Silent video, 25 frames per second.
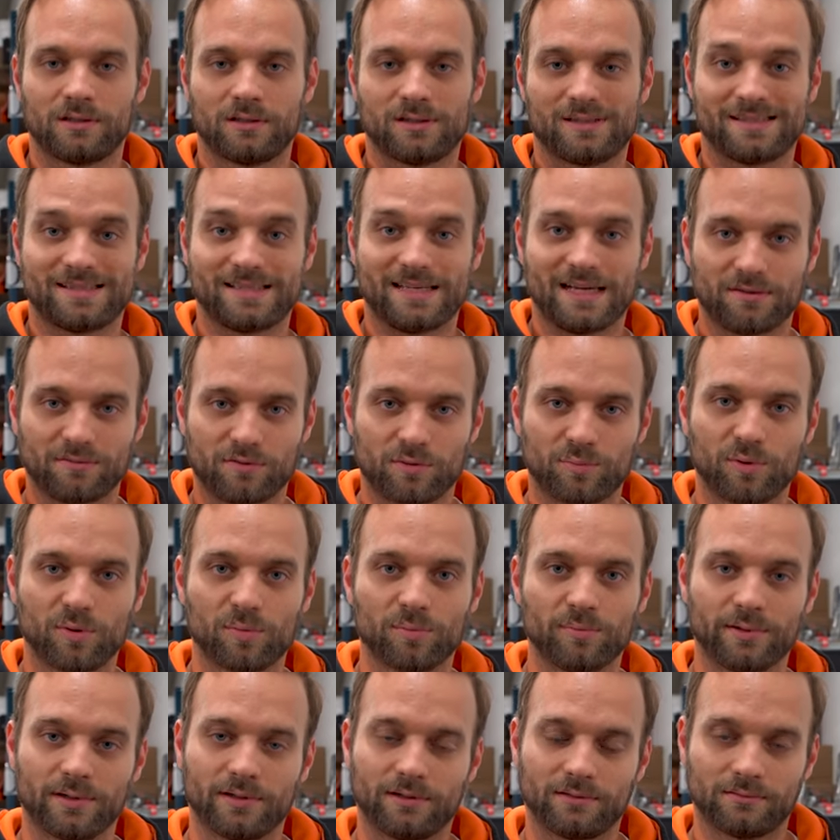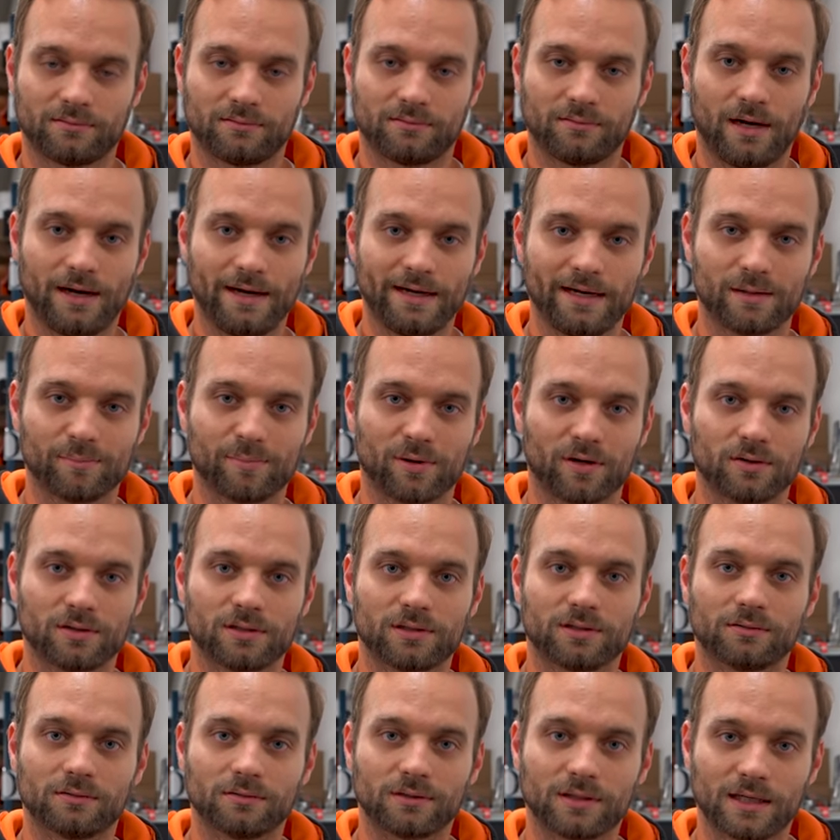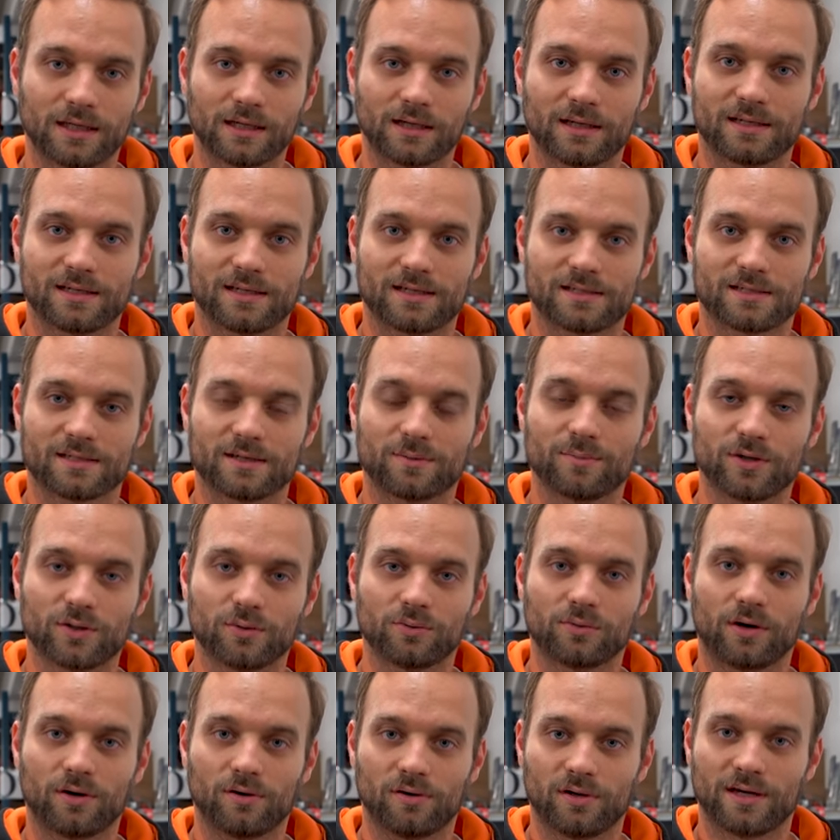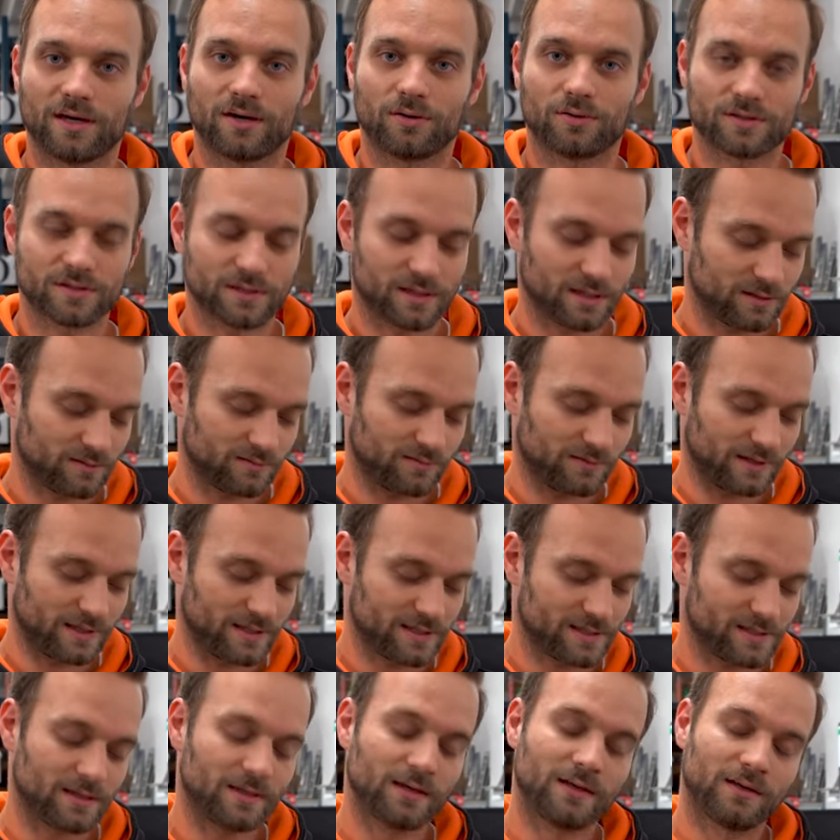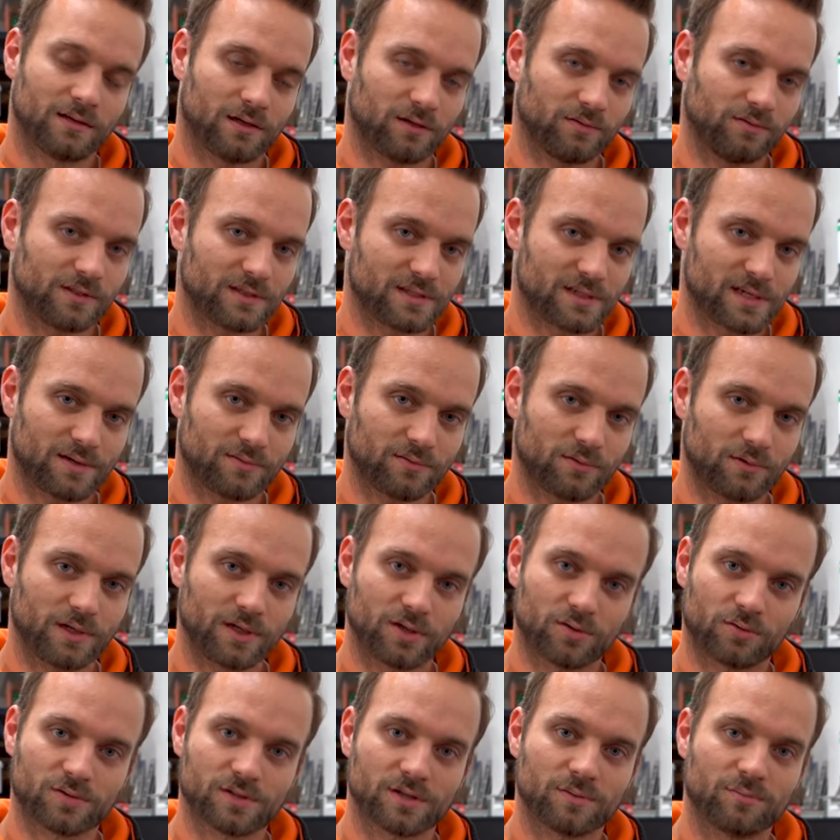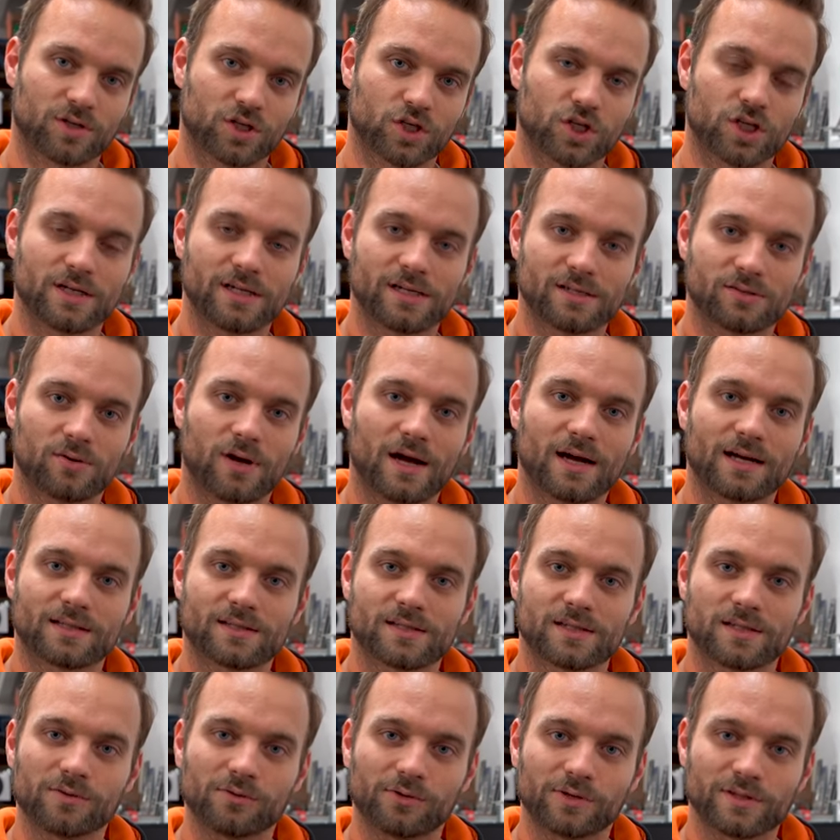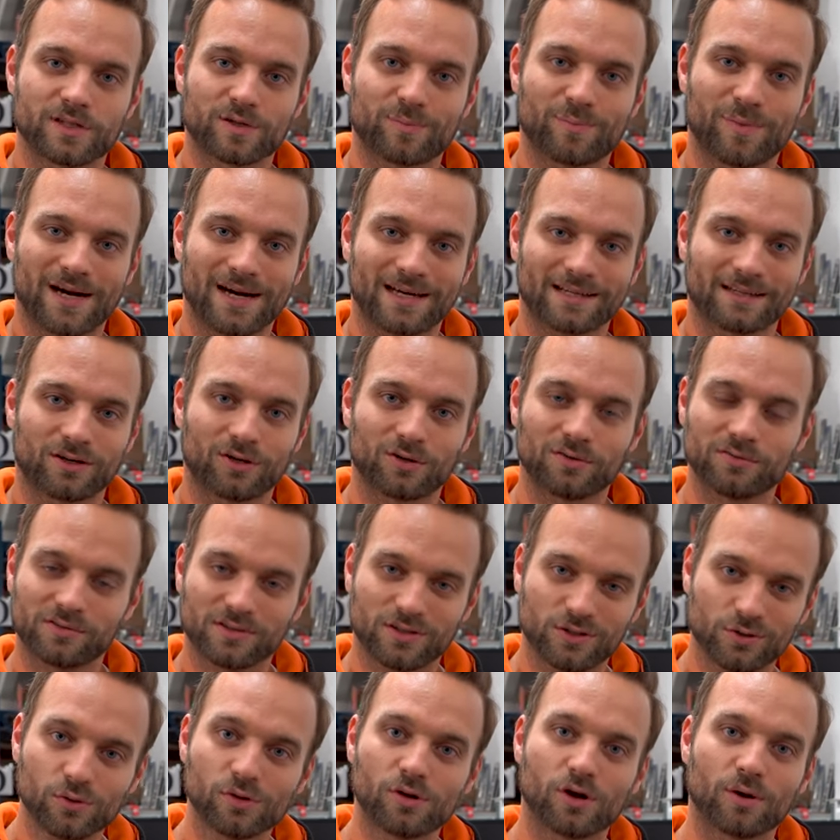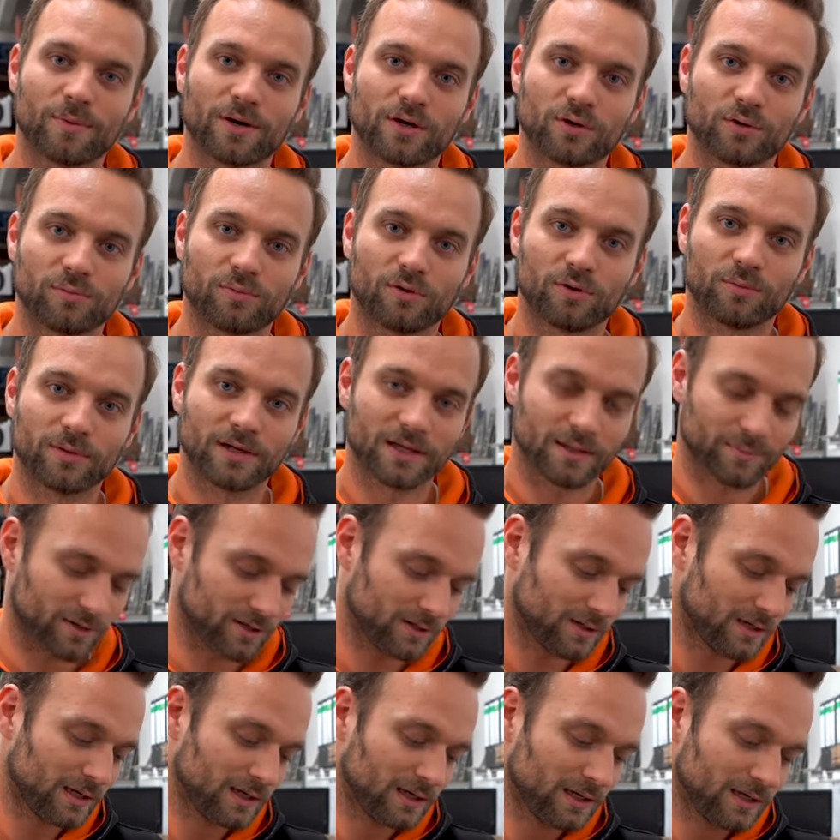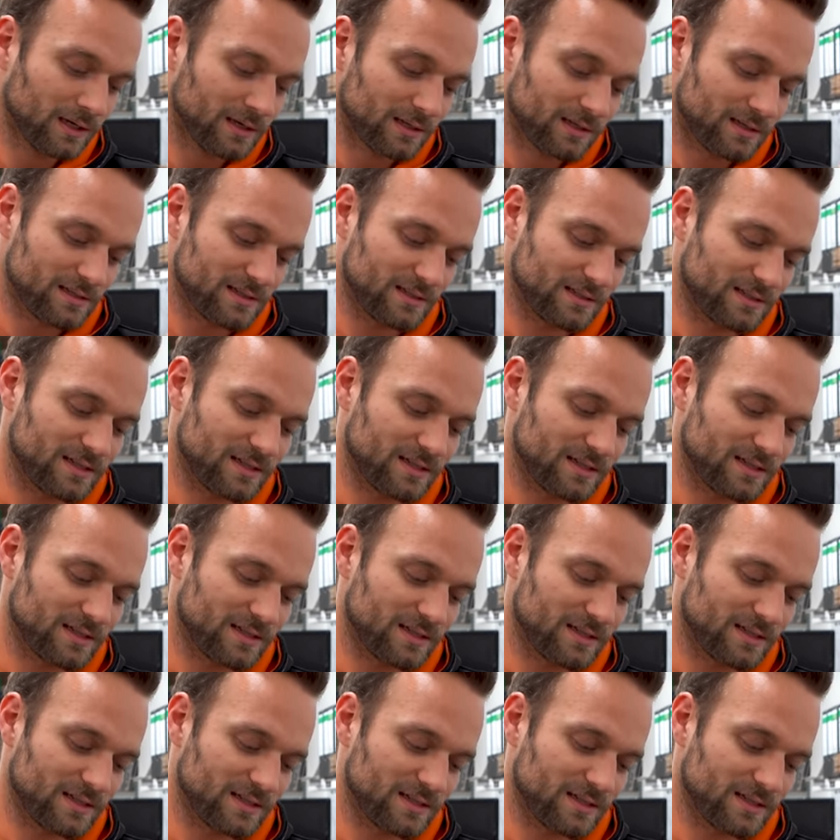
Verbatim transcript: Servopumpe eingebaut. Jeder, der sich mit Hydraulik auskennt, weiß, auf einer Servolenkung sind mal schnell so 80, 90 Bar drauf, 0,0 Probleme. Diese